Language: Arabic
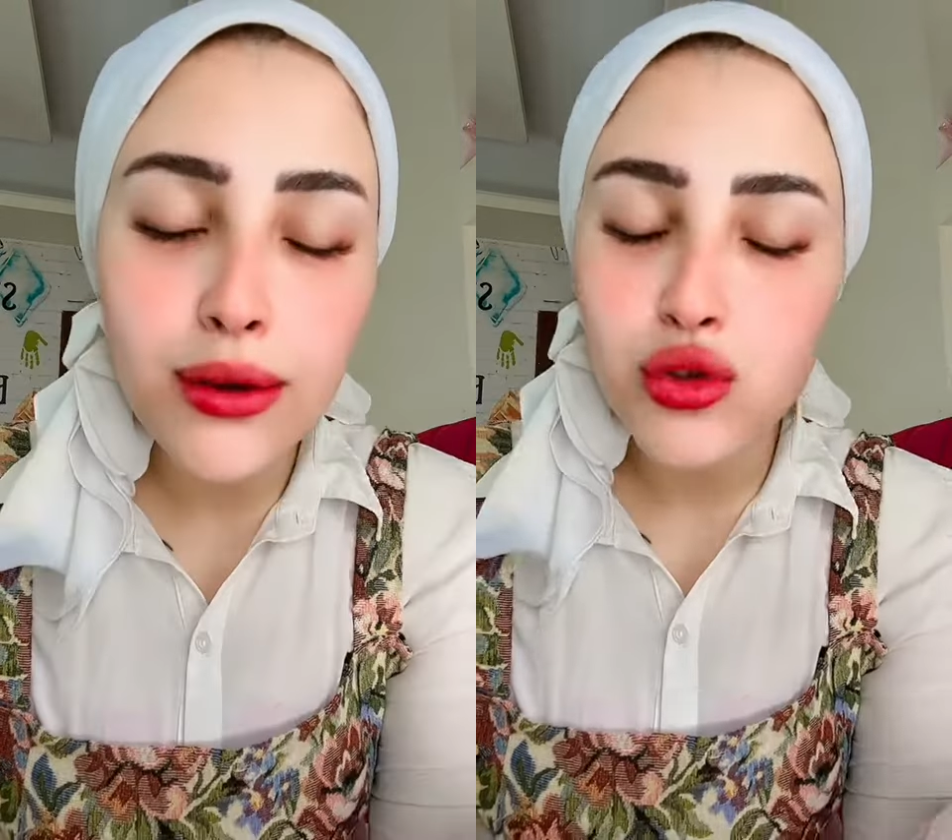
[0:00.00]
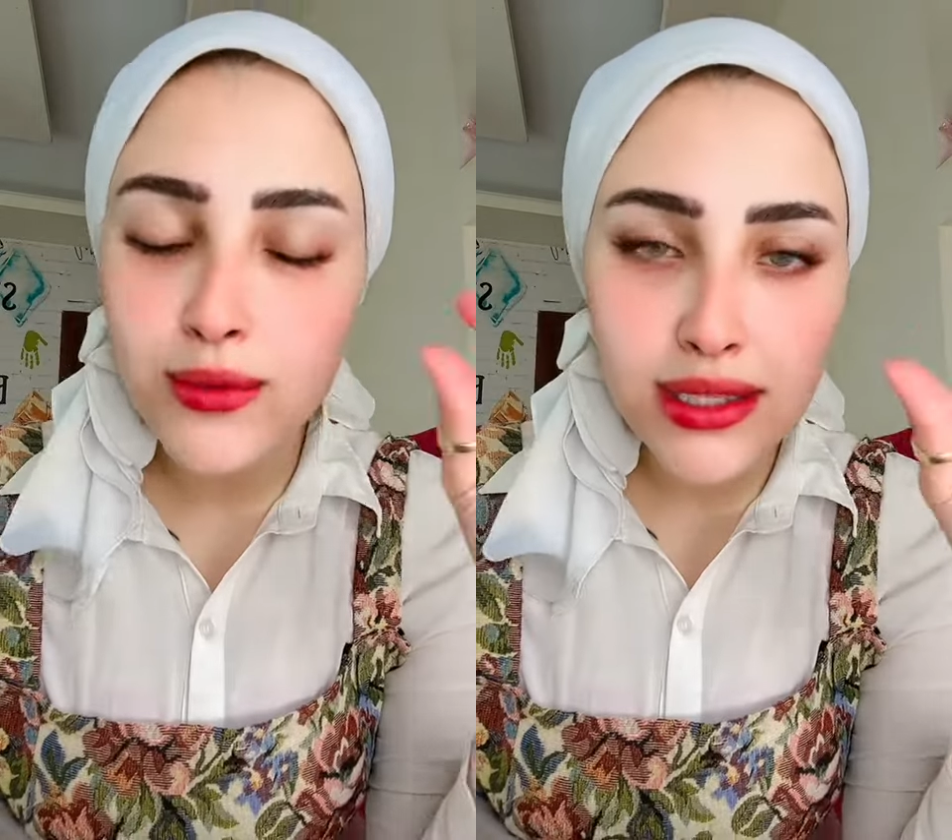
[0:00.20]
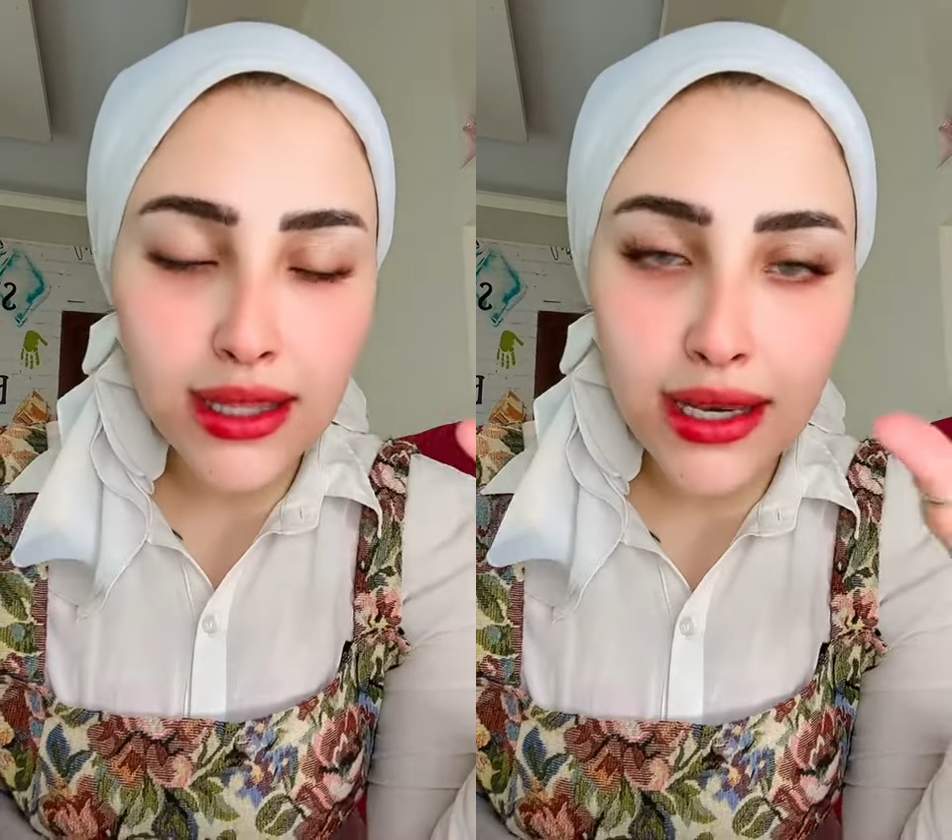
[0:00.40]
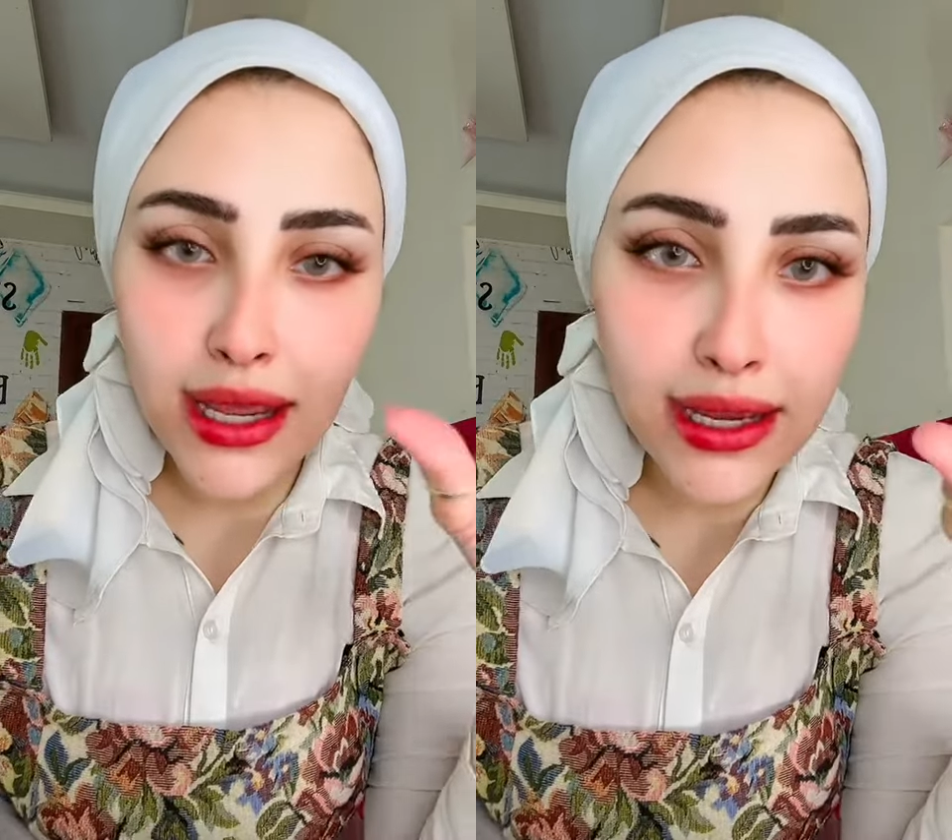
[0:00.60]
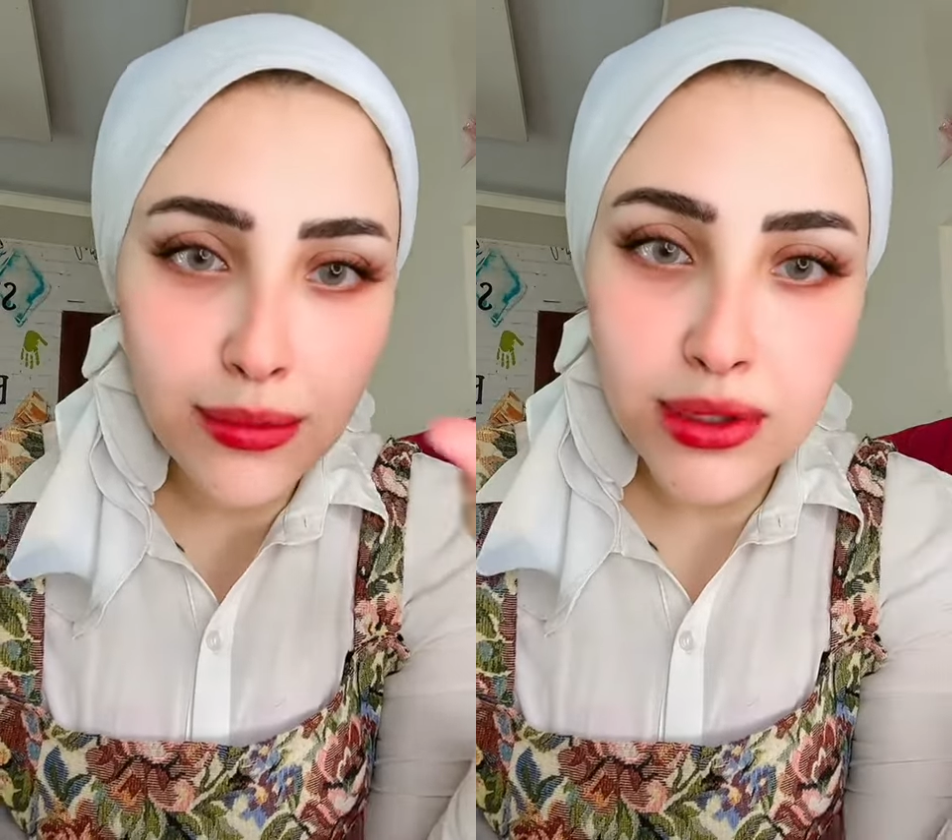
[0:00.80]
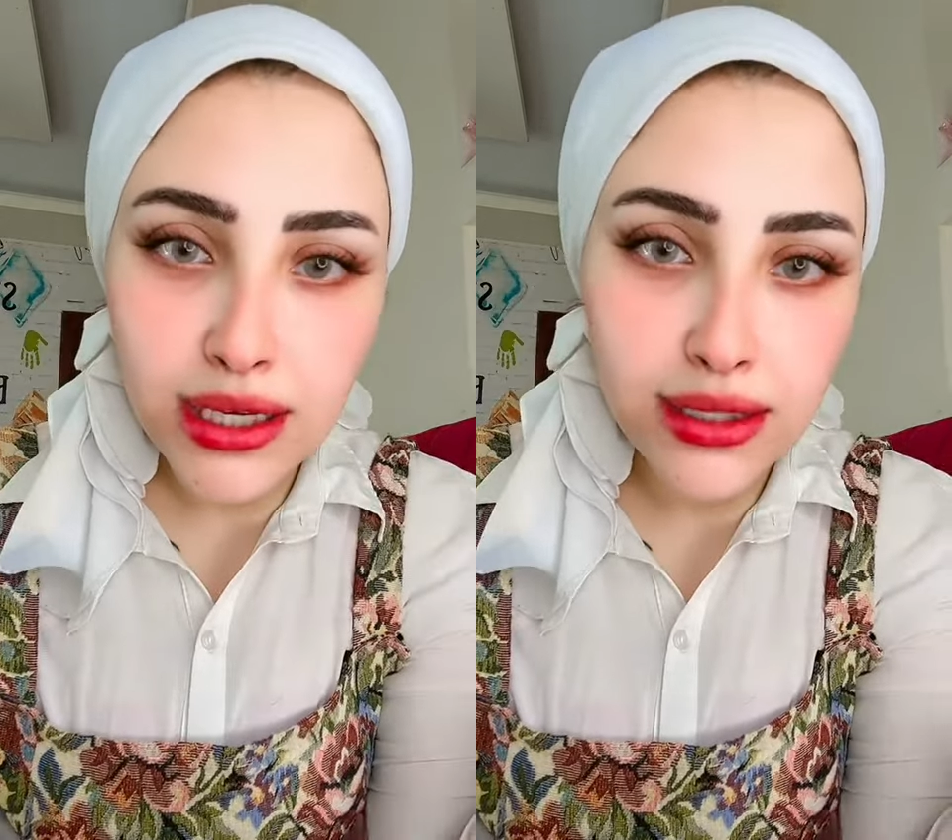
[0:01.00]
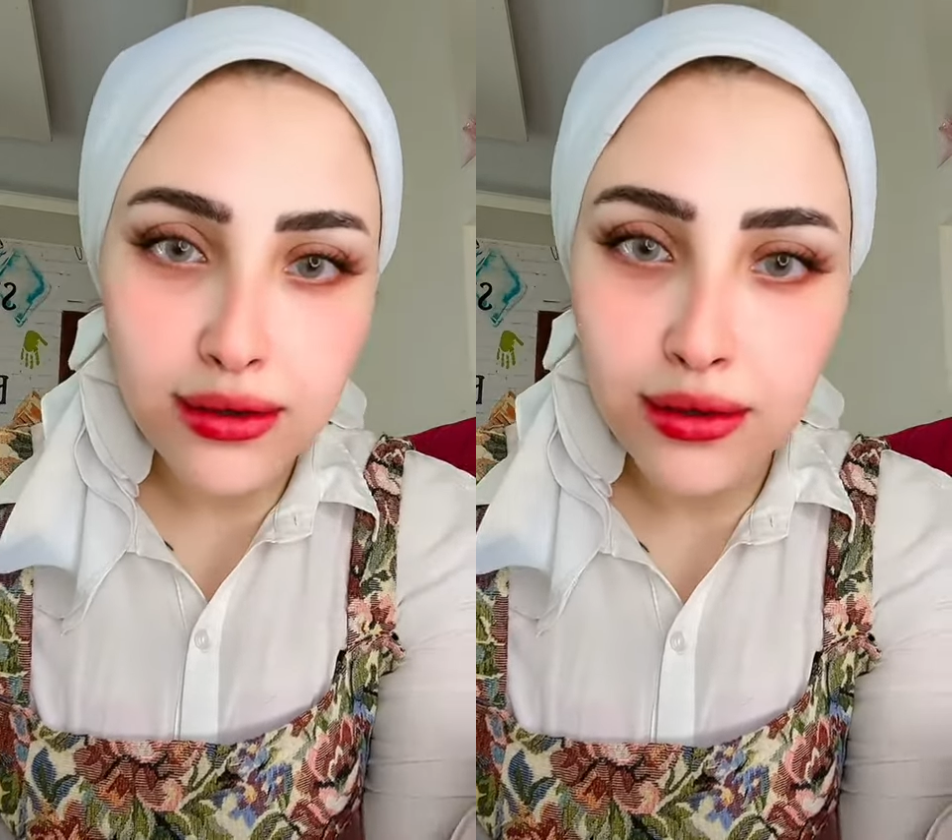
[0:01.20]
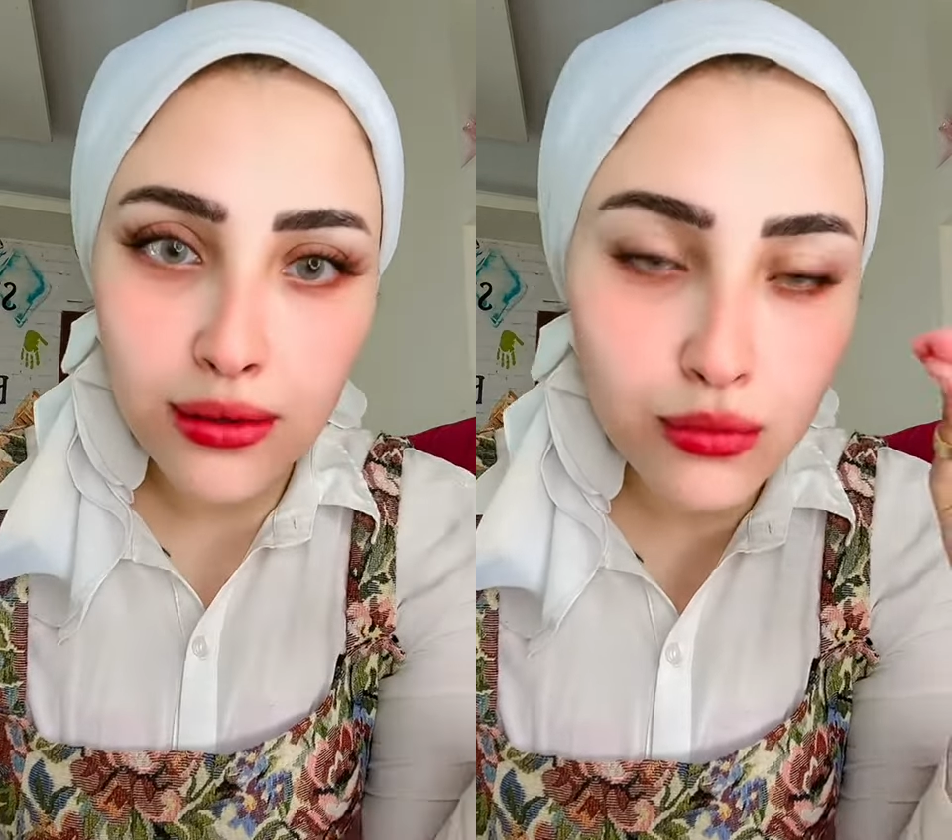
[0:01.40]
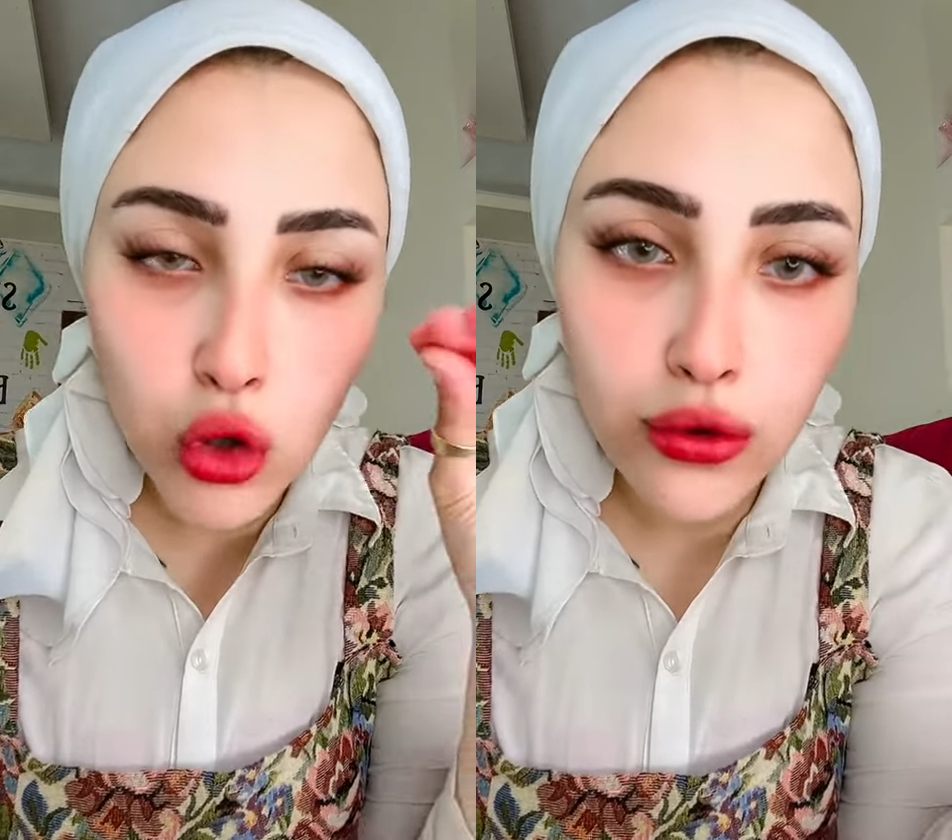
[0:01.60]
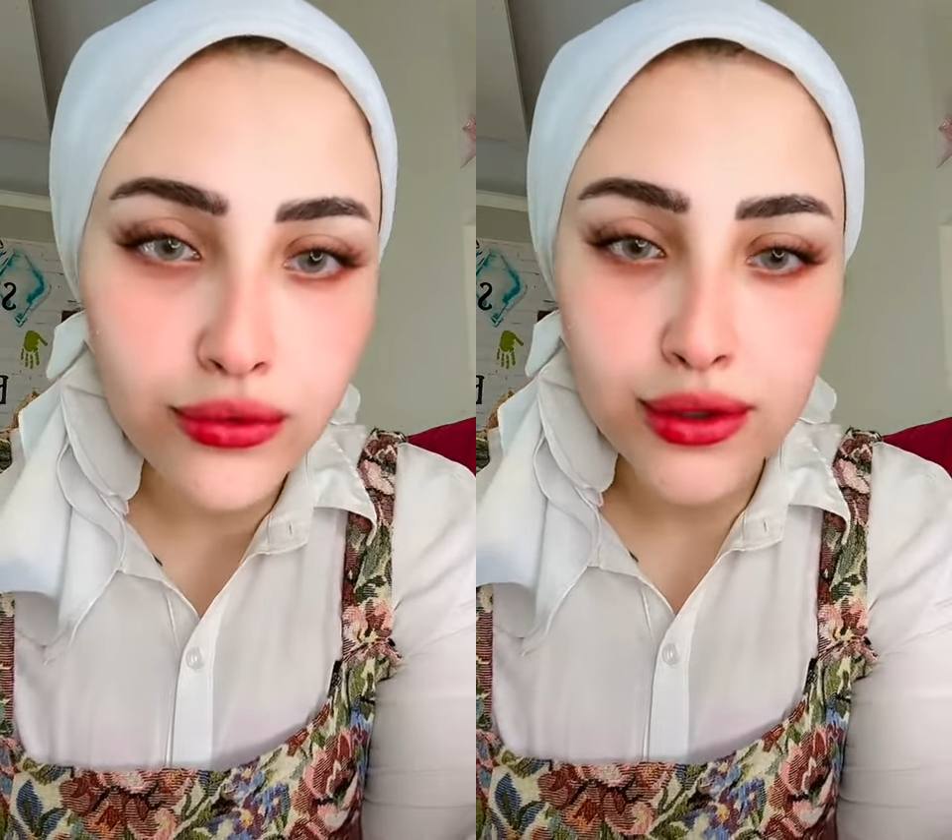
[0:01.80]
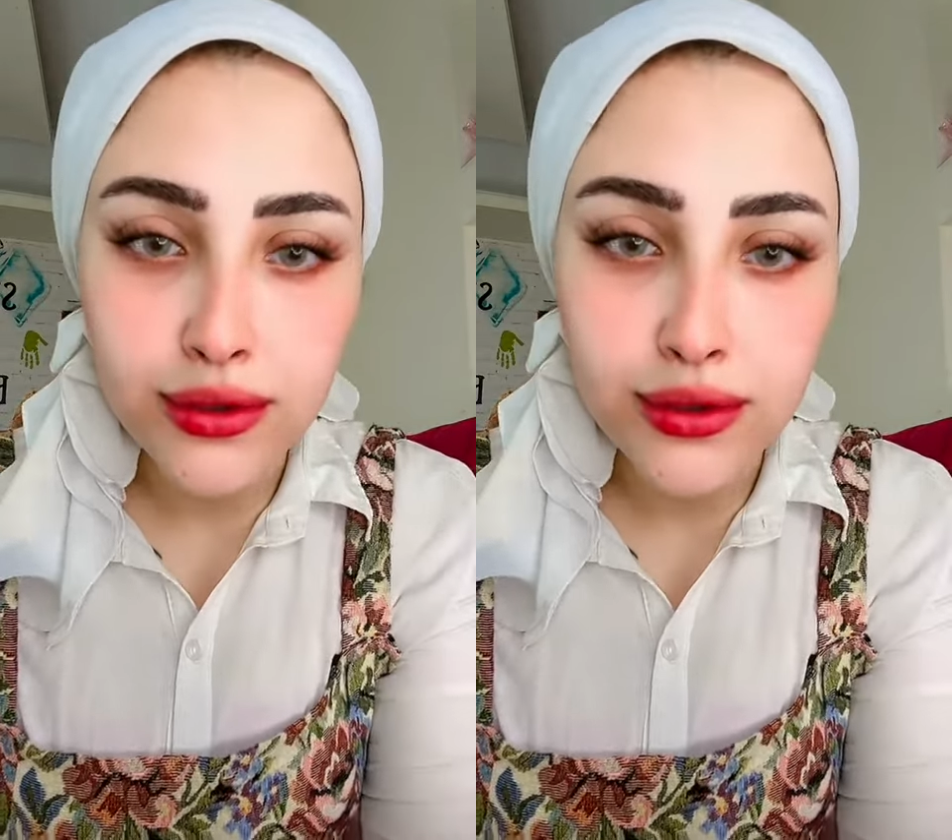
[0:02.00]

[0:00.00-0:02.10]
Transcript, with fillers: مش مصدقه انها جامده كده تحفه